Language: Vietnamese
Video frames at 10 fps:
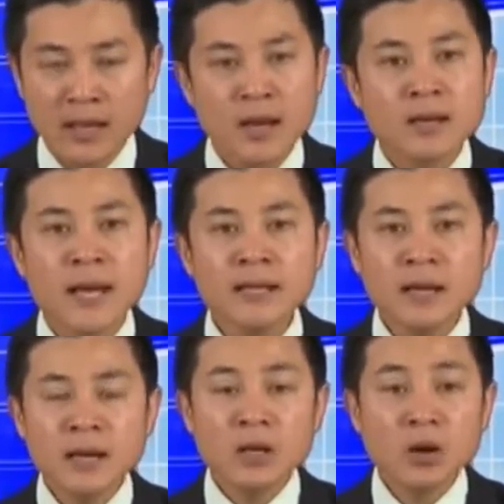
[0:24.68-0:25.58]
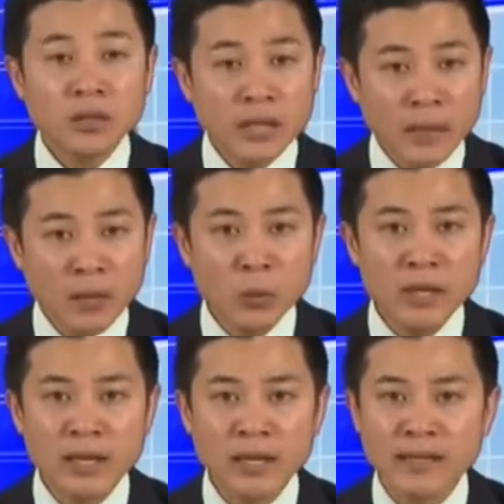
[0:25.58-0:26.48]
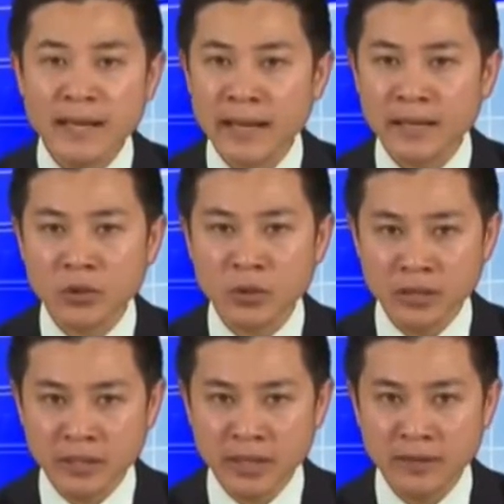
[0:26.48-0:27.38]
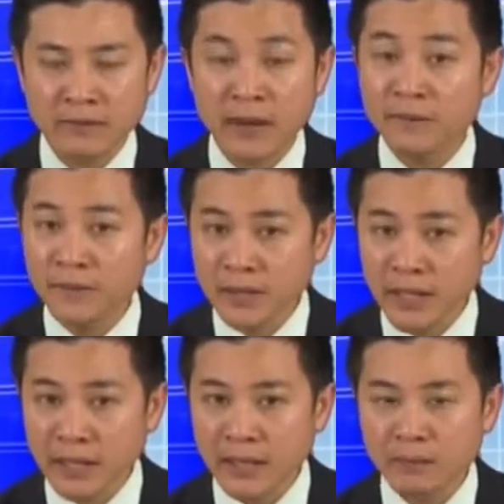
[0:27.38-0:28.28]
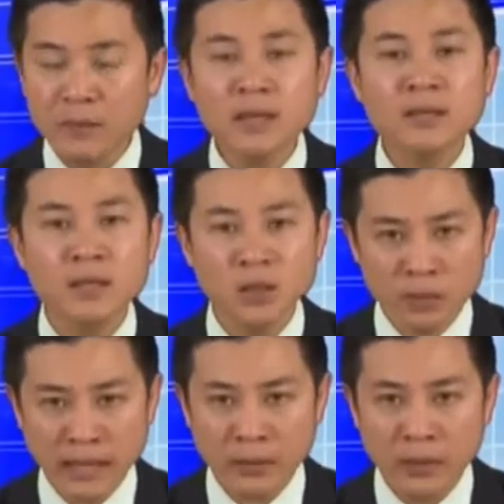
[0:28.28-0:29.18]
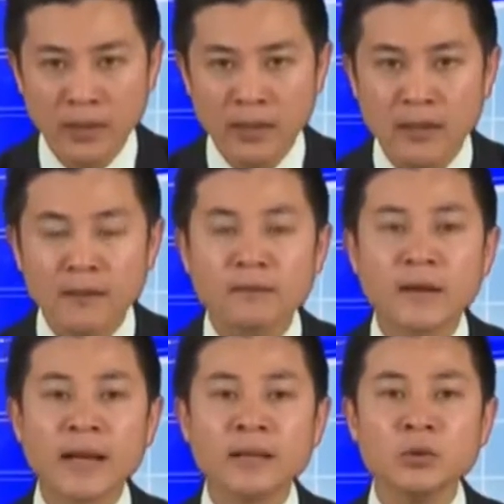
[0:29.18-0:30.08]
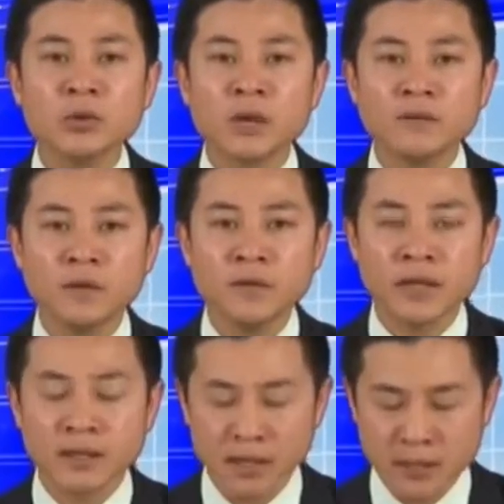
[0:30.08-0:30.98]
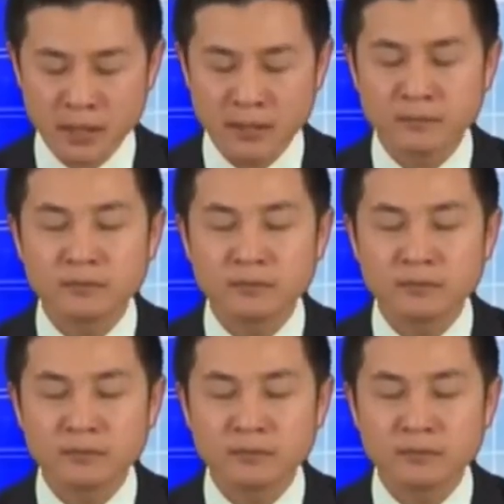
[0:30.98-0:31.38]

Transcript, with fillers: Hơn hết, còn tiềm ẩn nguy cơ tai nạn cho người dân và phương tiện bất cứ lúc nào. Phản ánh của nhóm phóng viên thời sự.